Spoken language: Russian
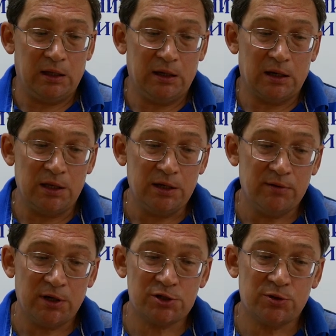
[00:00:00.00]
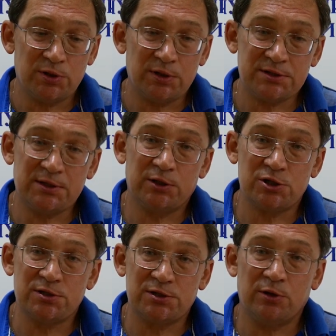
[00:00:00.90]
И они говорят, что это
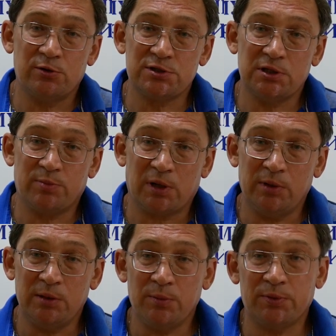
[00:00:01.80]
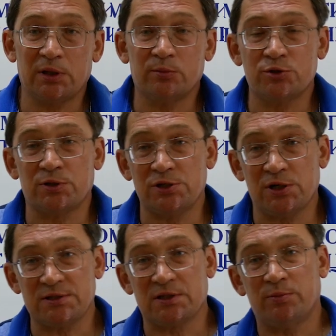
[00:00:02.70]
достаточно серьезная проблема, потому что
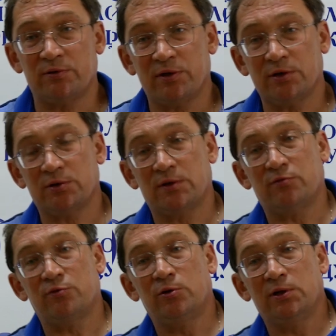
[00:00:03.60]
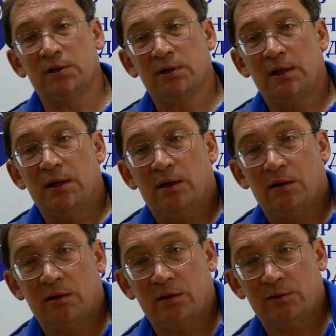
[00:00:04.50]
часто бывают волны,
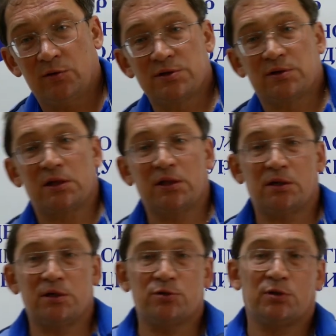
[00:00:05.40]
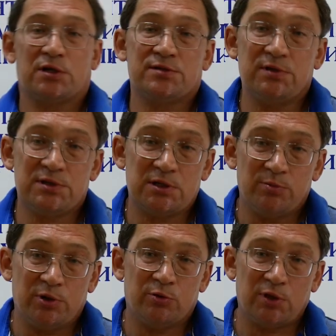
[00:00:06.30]
а, то есть когда идет развитие
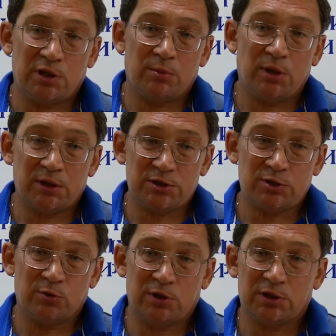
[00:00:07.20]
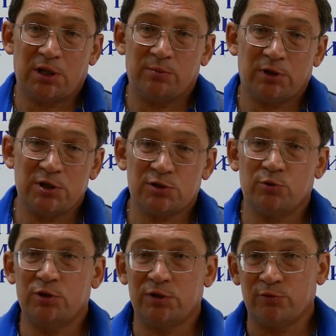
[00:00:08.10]
эмбриона на малых сроках, там
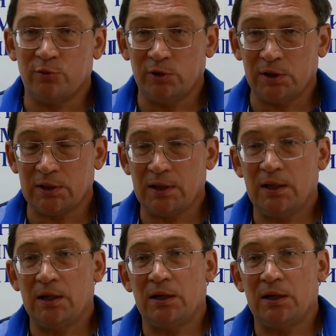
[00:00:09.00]
происходят волны